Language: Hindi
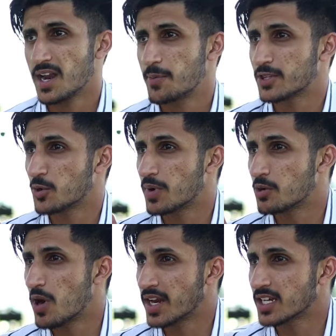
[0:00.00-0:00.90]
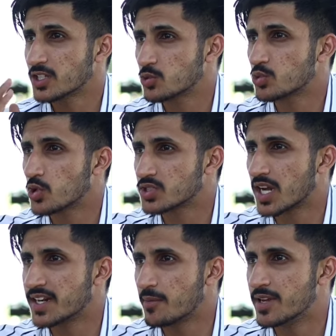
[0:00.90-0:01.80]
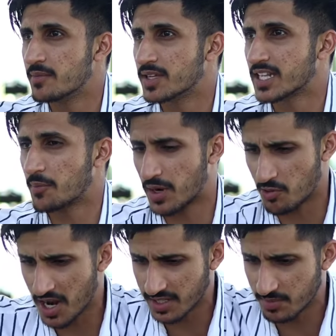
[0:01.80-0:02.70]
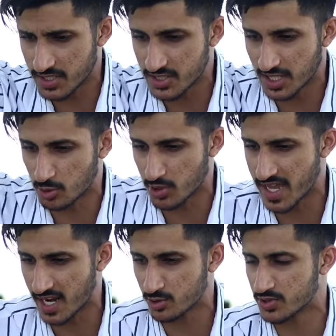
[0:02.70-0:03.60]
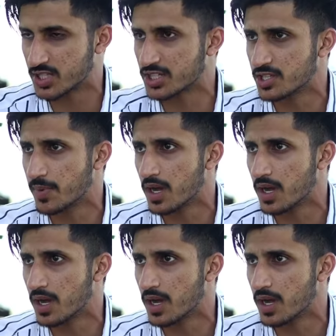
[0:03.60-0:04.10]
अरे फिर तो भगवान का क्यों दोस्त का भी नहीं मतलब भगवान की मर्जी था तो थोड़ी रहा है तो इस धरती